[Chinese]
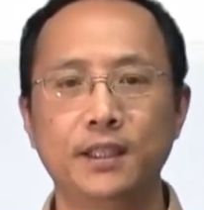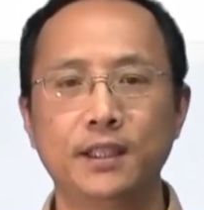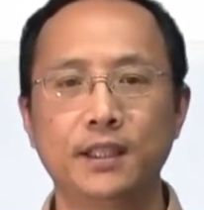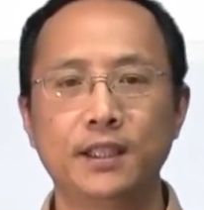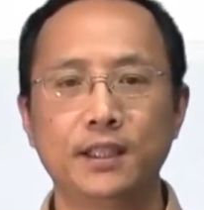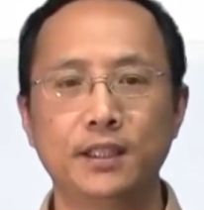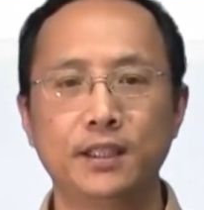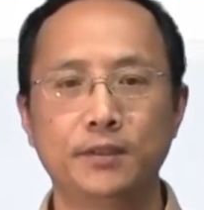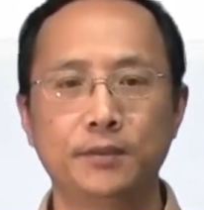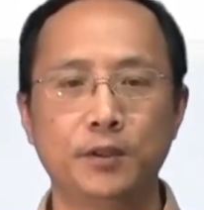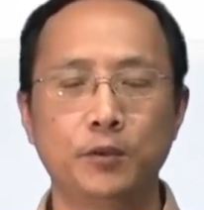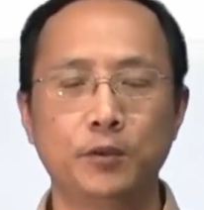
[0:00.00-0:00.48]

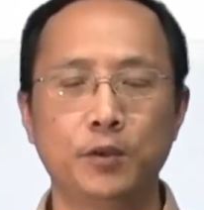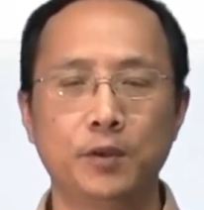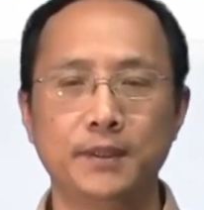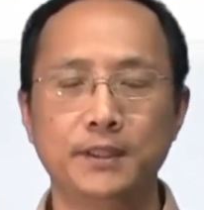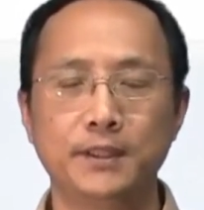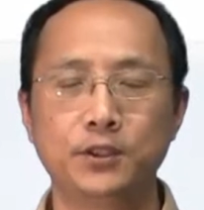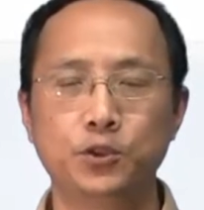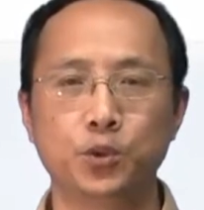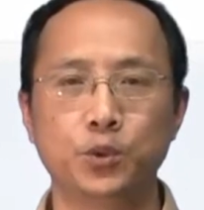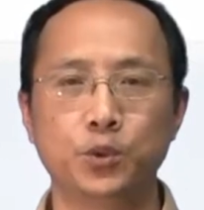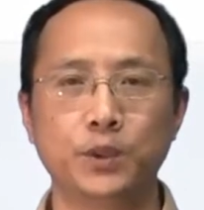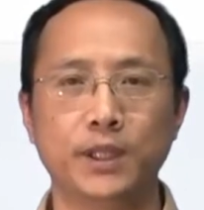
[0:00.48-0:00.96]
那么我们
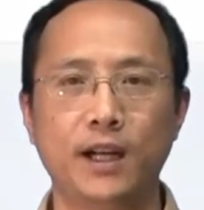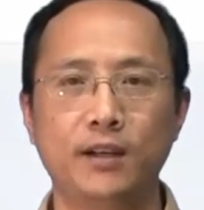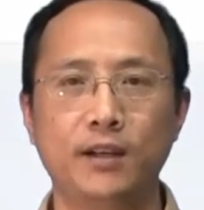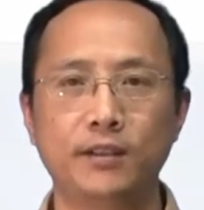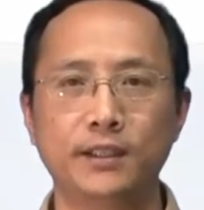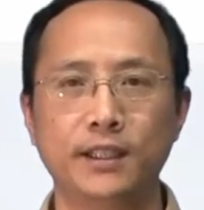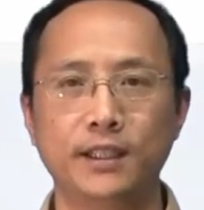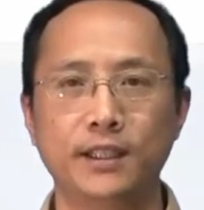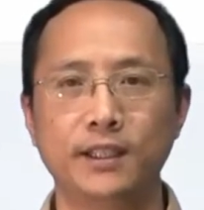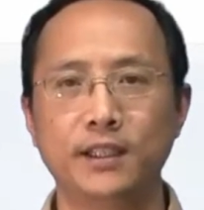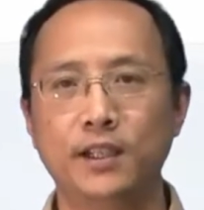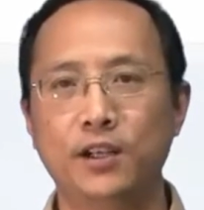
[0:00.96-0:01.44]
主要呢
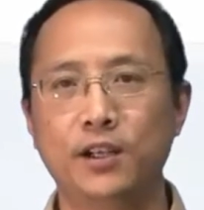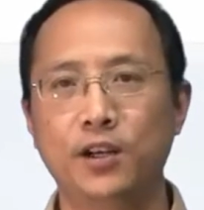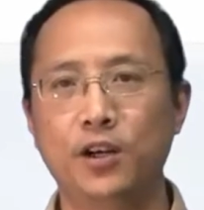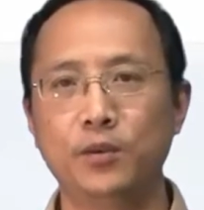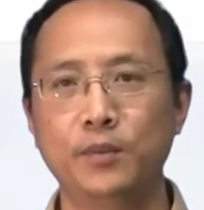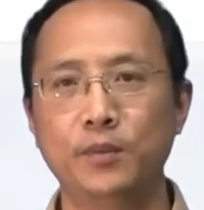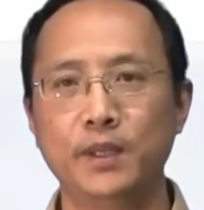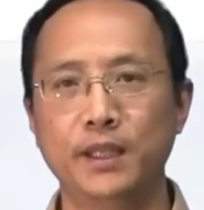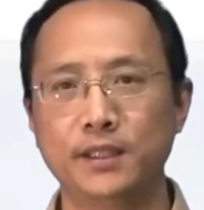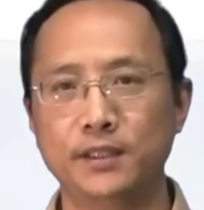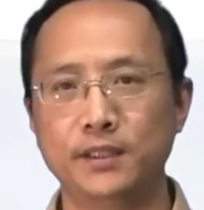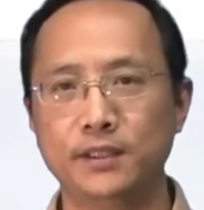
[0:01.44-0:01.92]
后
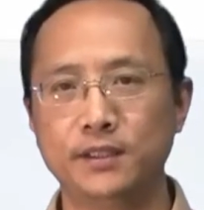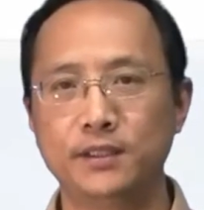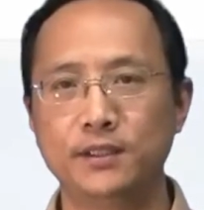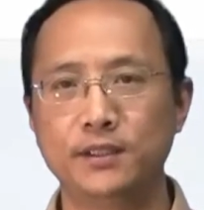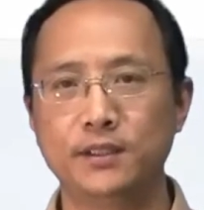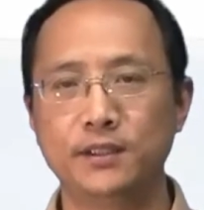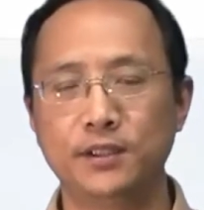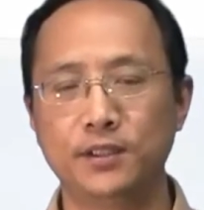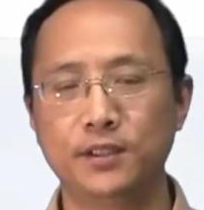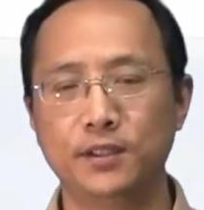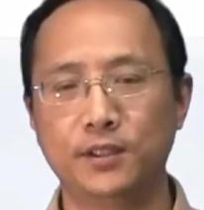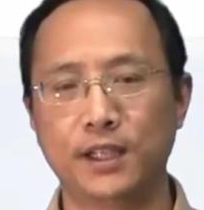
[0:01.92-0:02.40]
面
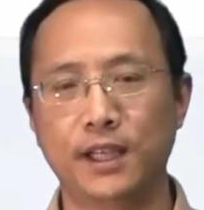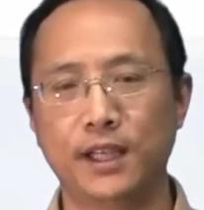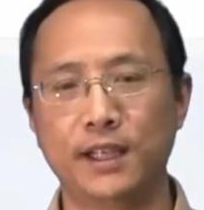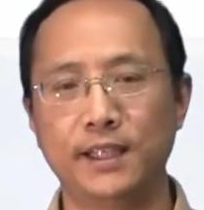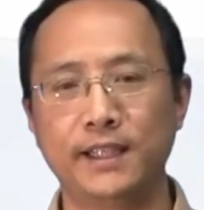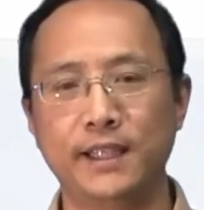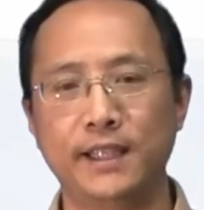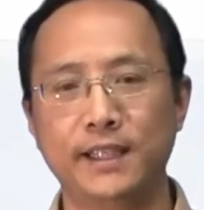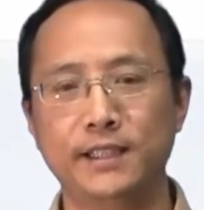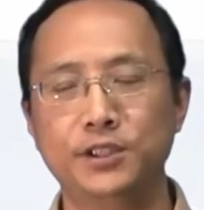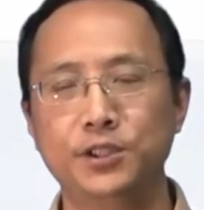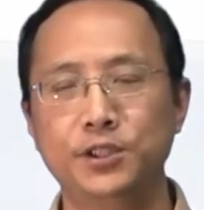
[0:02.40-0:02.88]
用来
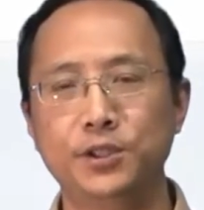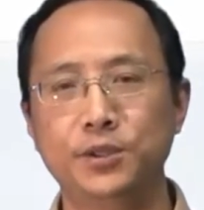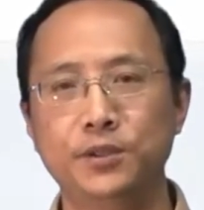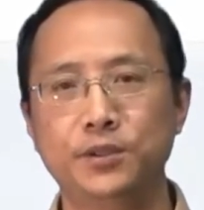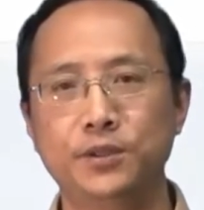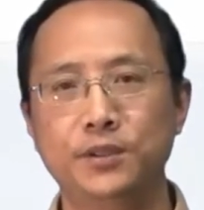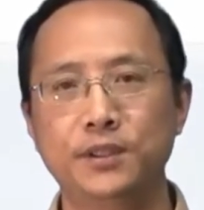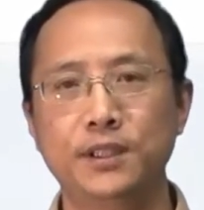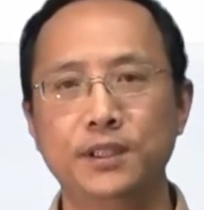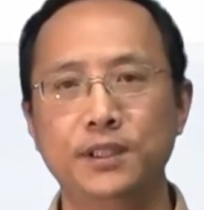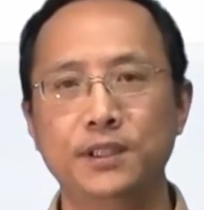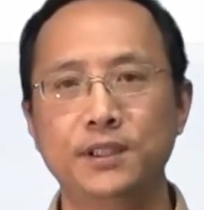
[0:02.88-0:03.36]
研究
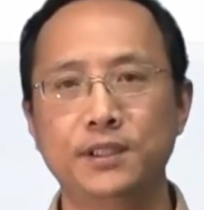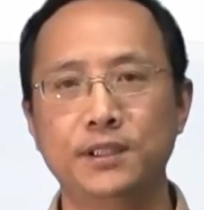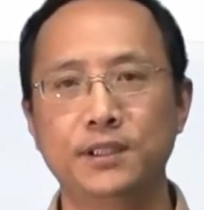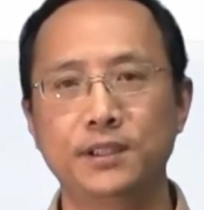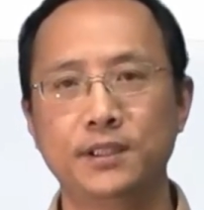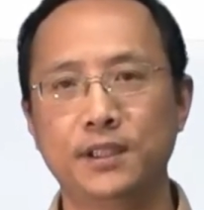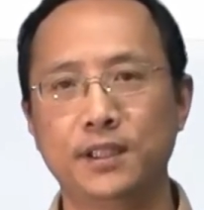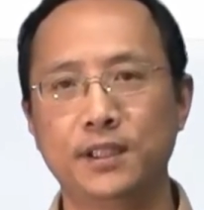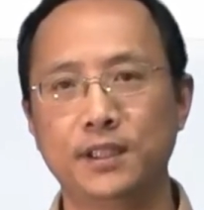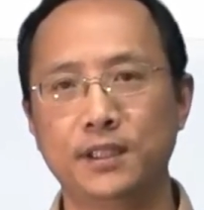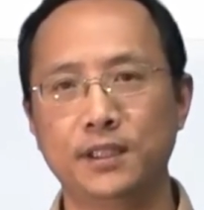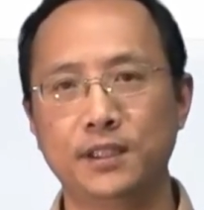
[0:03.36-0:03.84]

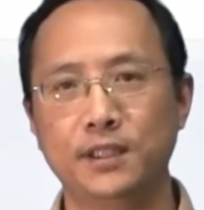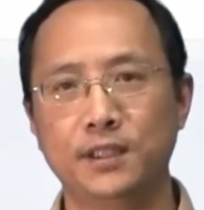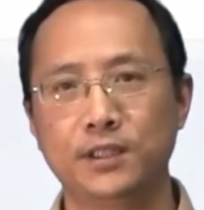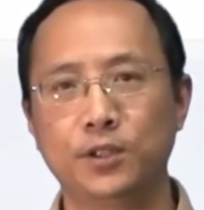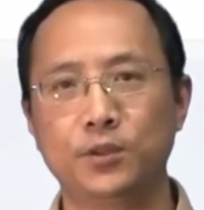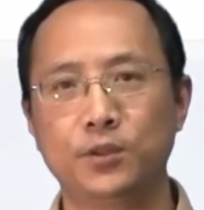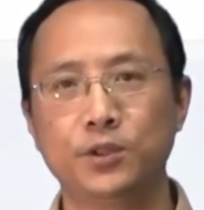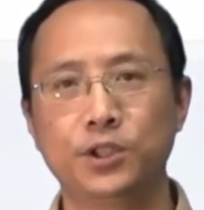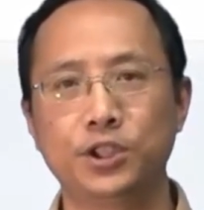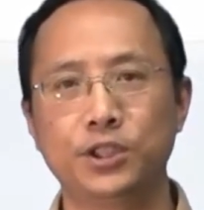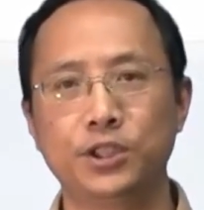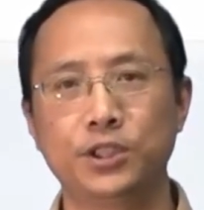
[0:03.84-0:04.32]
的都
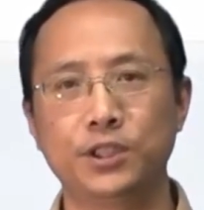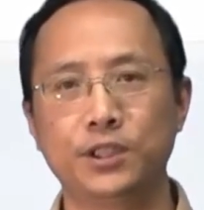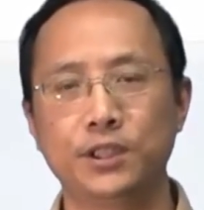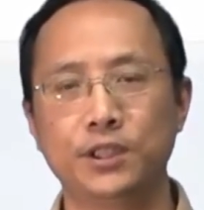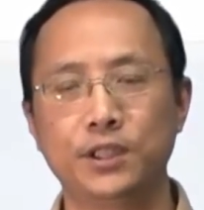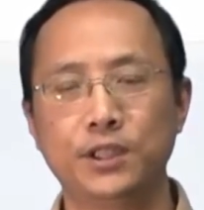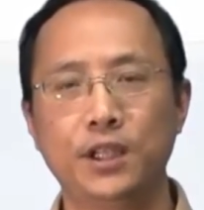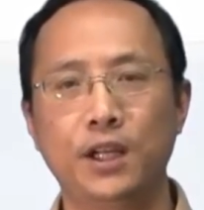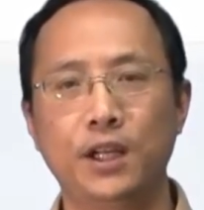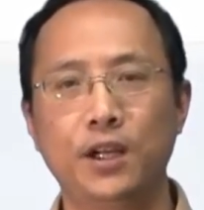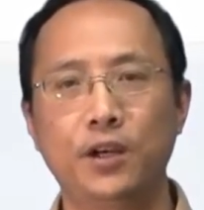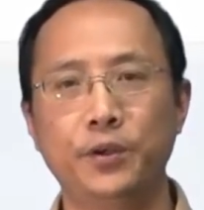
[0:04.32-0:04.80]
是
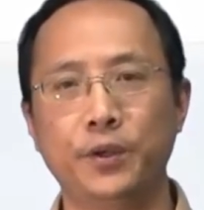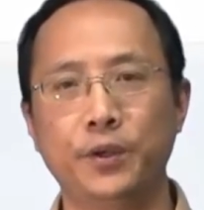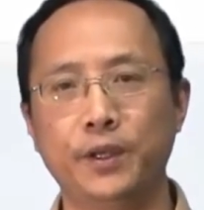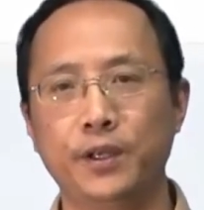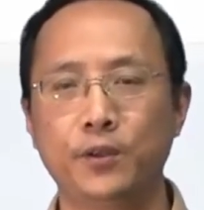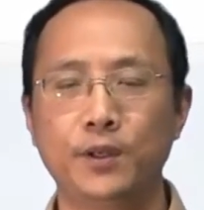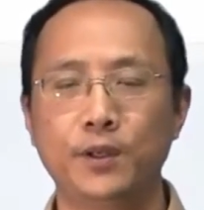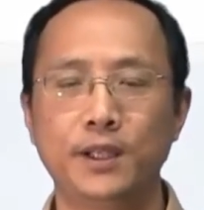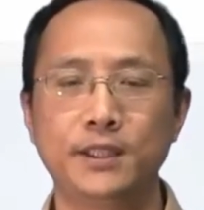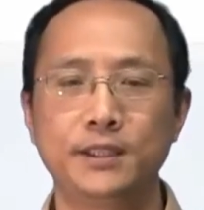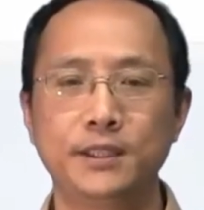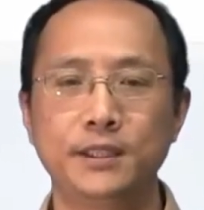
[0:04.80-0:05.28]
二元
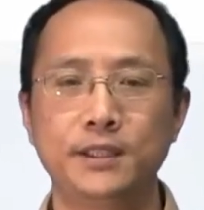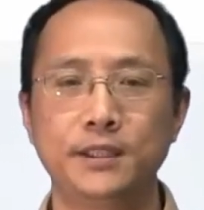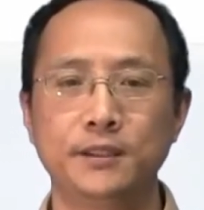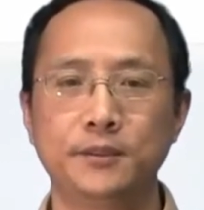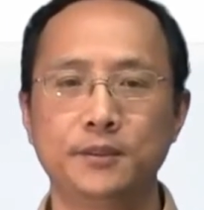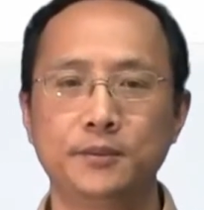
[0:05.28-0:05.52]
关系。